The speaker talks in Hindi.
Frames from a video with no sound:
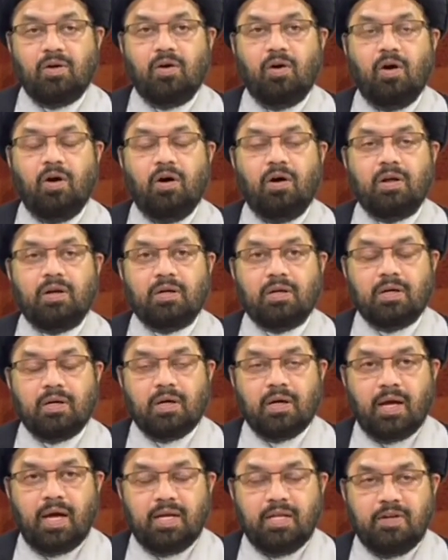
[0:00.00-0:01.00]
और
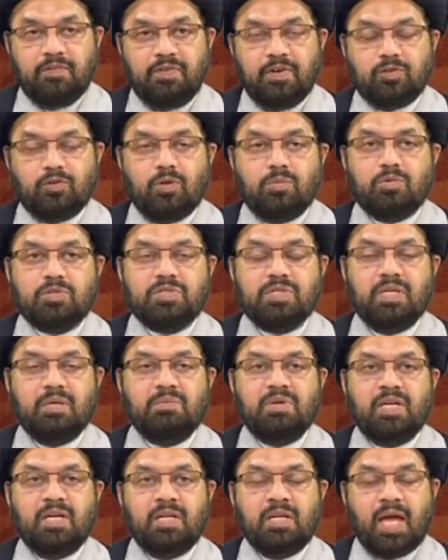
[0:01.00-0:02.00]
खलीफतुल
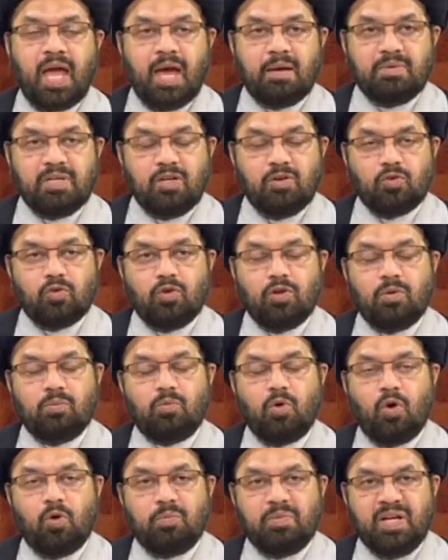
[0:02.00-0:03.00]
मुस्लिमीन
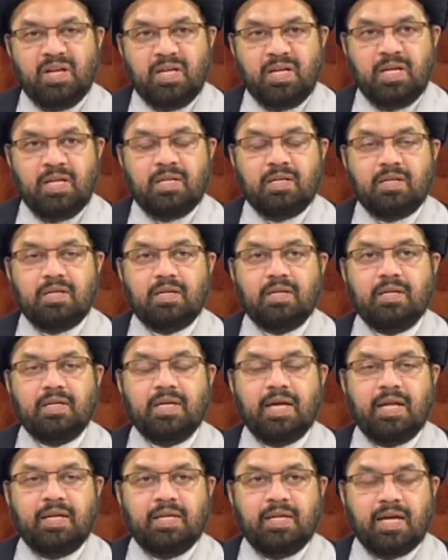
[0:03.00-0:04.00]
अमीरुल
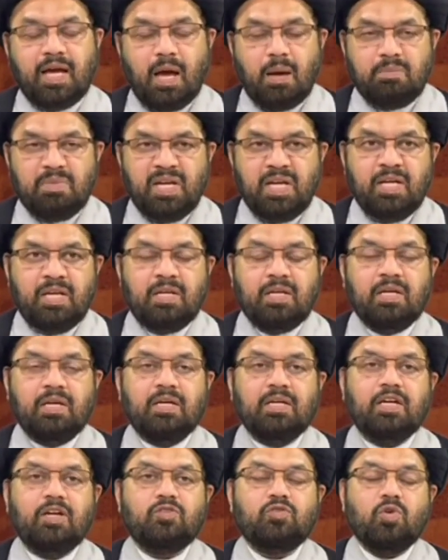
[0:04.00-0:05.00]
यानी अमीन
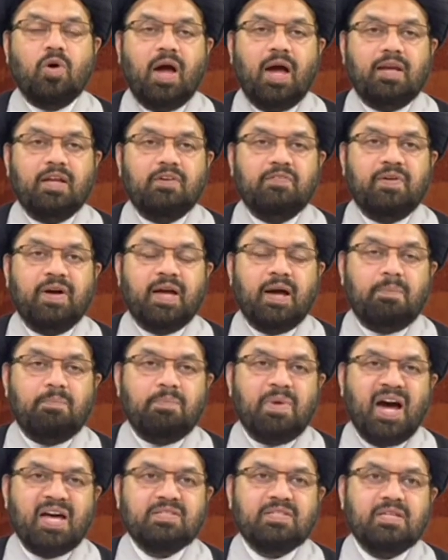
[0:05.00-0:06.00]
के जो खलीफा
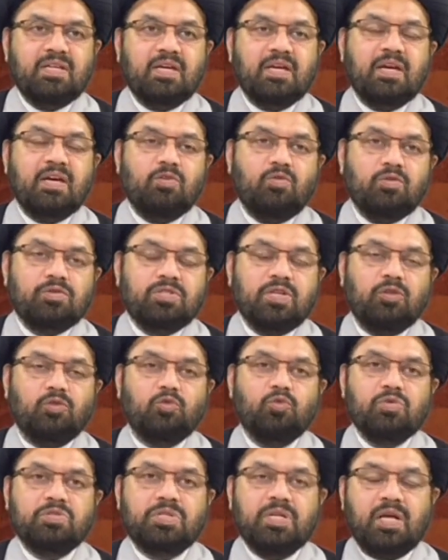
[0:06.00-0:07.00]
अब्बासी है उसे
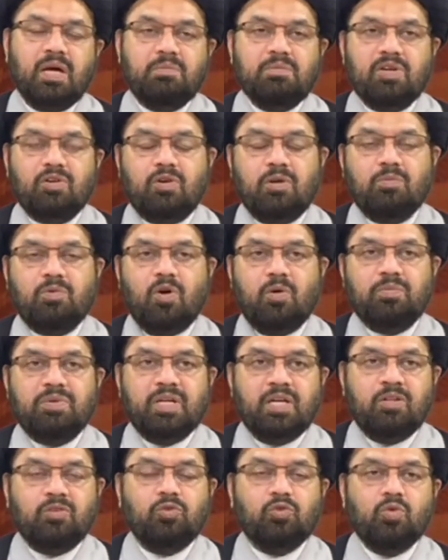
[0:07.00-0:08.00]
दूसरे अमीरुल
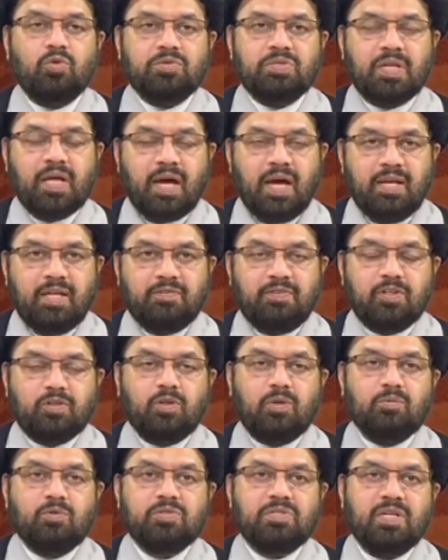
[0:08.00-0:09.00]
दूसरे
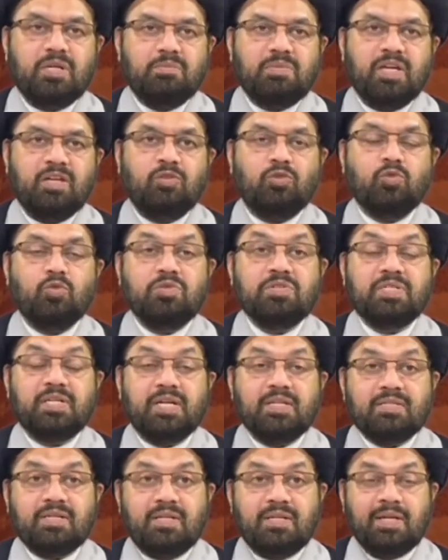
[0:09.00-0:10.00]
खलीफतुल मुस्लिमीन
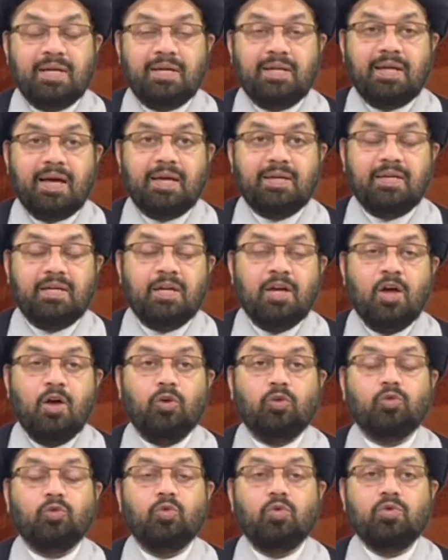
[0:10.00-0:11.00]
दूसरे ज़िल इलाही
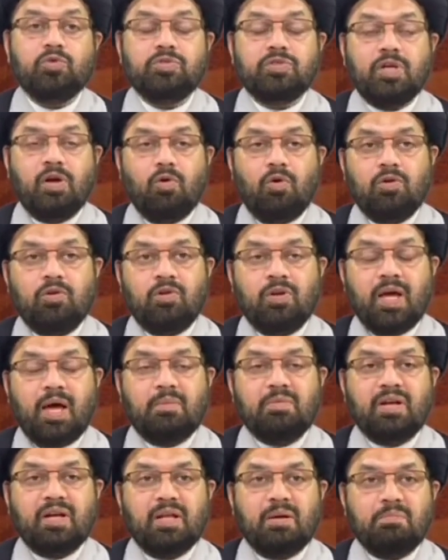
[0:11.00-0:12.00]
दूसरे ओलुल
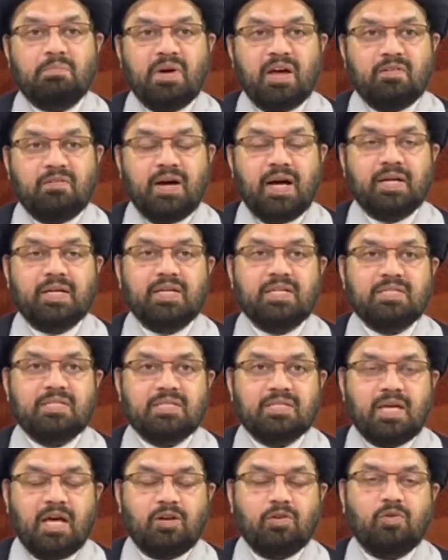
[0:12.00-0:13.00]
अमर ने मरवा के
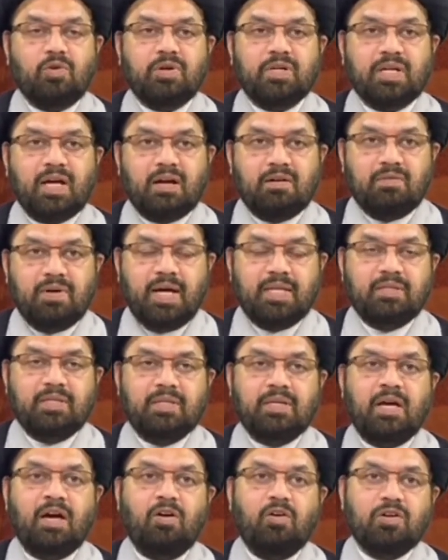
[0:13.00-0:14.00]
सर को टंगवा
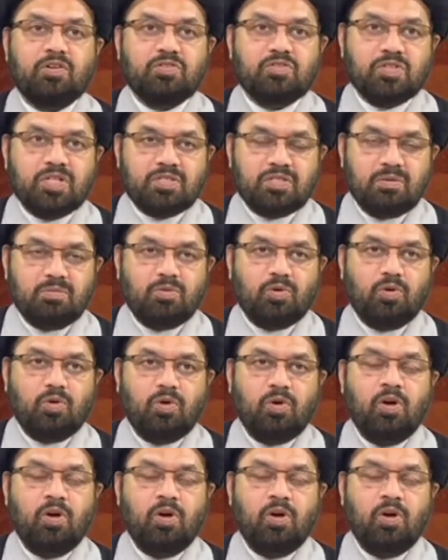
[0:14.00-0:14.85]
दिया और जिसम को